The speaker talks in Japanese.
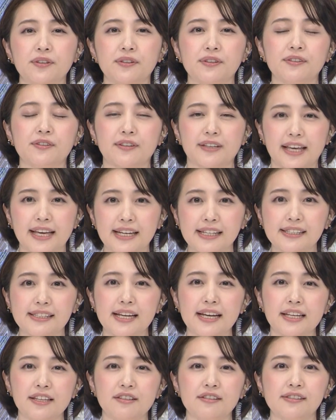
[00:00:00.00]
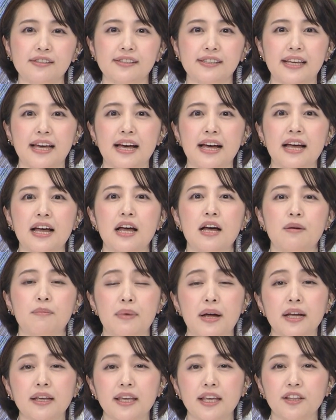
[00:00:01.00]
京の経済ニュースや
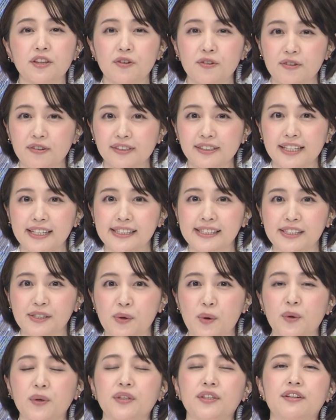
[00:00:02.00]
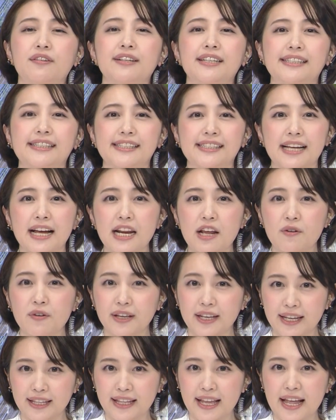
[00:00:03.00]
マーケットコンテンツをより力を入
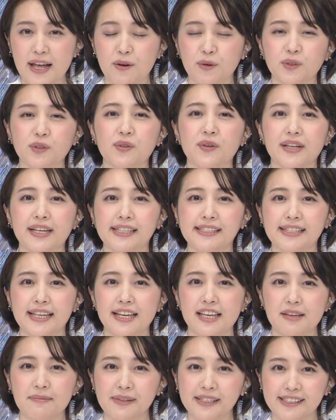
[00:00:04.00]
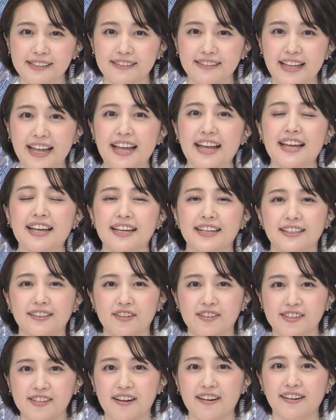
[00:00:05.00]
れてお届けしていきますのでど
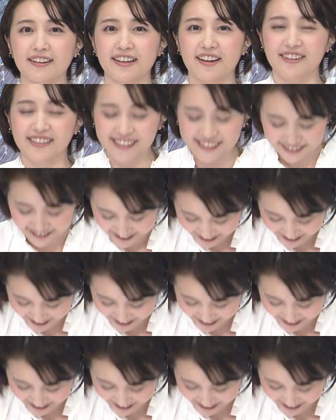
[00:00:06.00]
うぞよろしくお